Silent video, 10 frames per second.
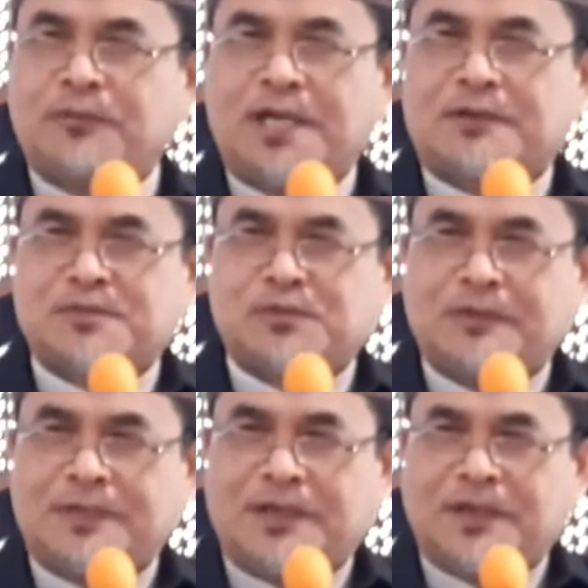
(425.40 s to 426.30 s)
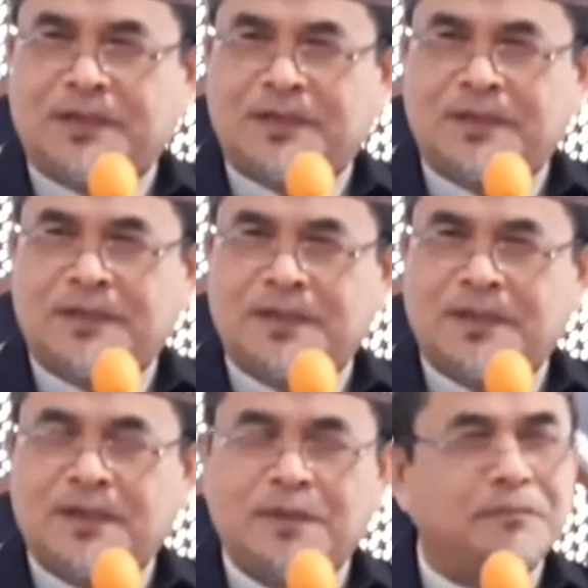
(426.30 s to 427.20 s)
oleh Rasulullah?
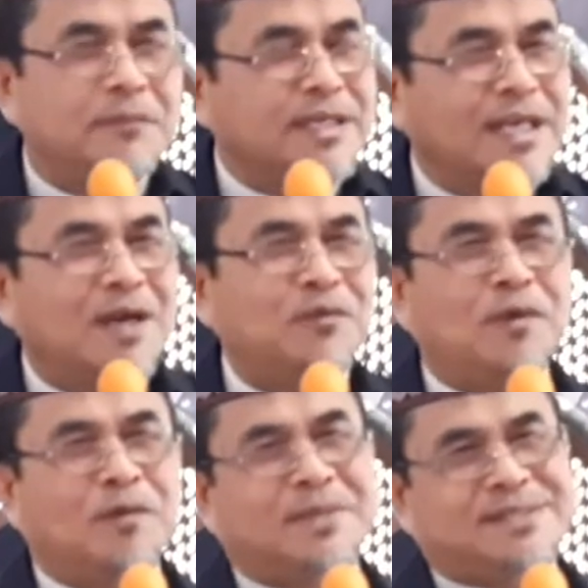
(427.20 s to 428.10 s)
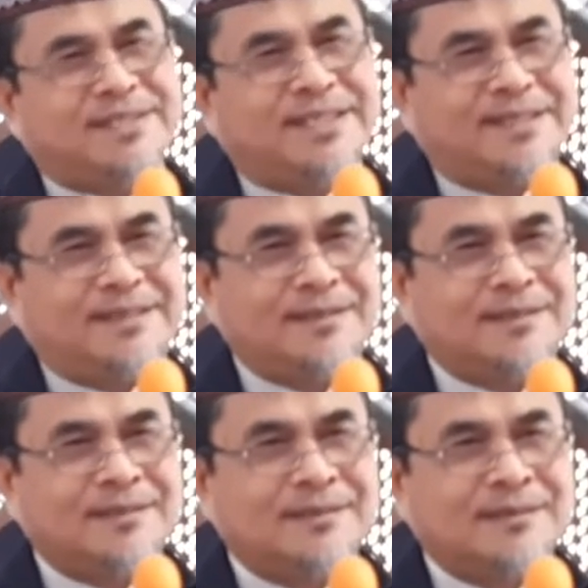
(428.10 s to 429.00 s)
Binaul masjid.
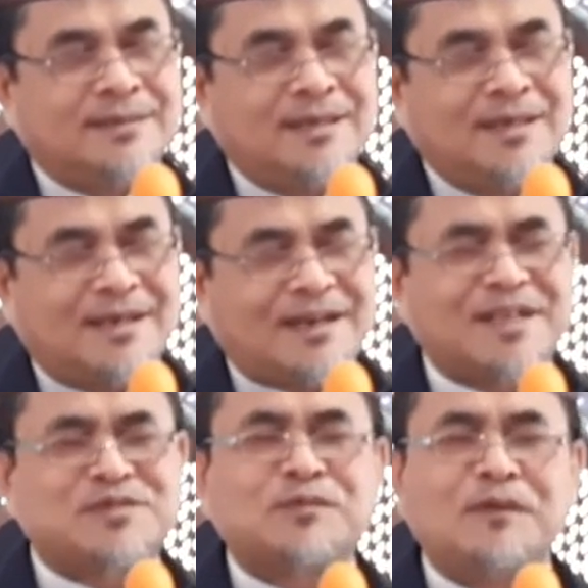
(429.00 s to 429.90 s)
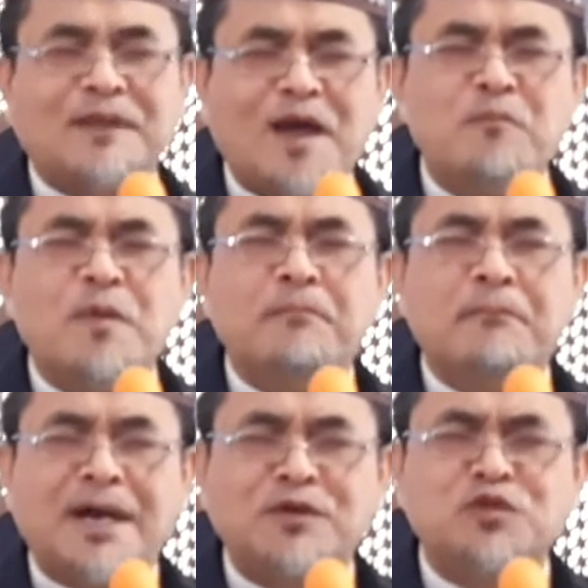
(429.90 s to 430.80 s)
Rasulullah
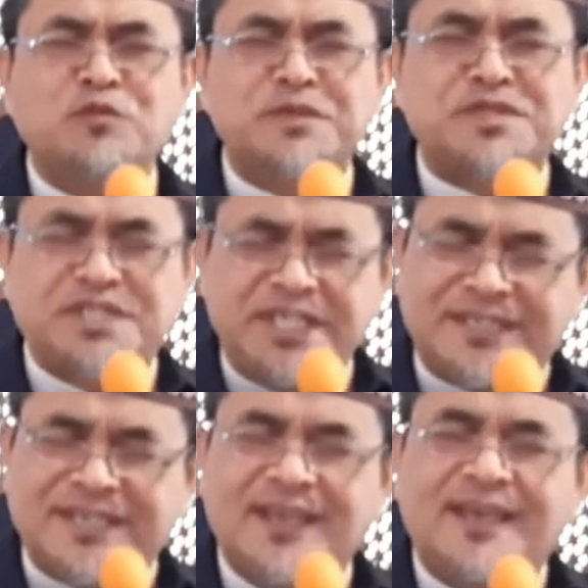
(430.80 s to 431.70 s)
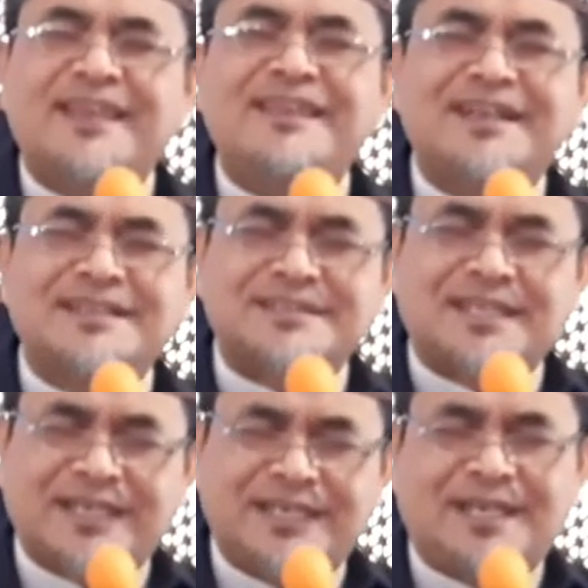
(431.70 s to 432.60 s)
membangun masjid yang
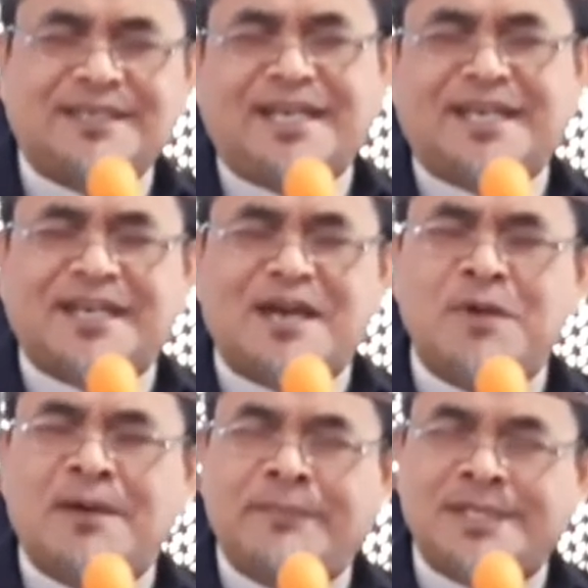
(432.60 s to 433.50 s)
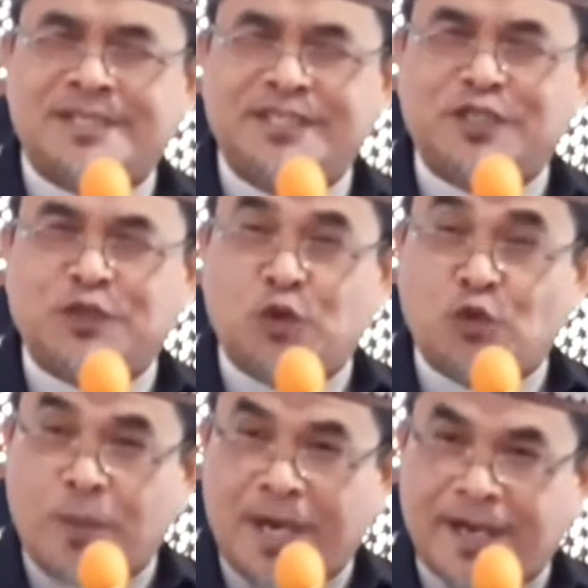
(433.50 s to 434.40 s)
terkenal dengan nama Masjid
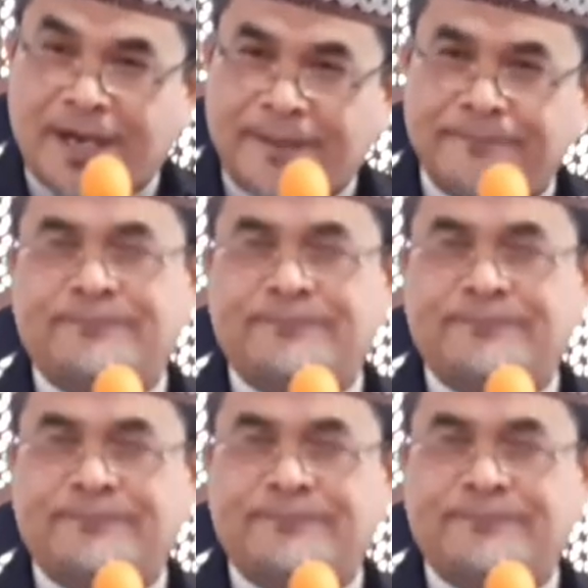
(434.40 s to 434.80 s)
Kubah.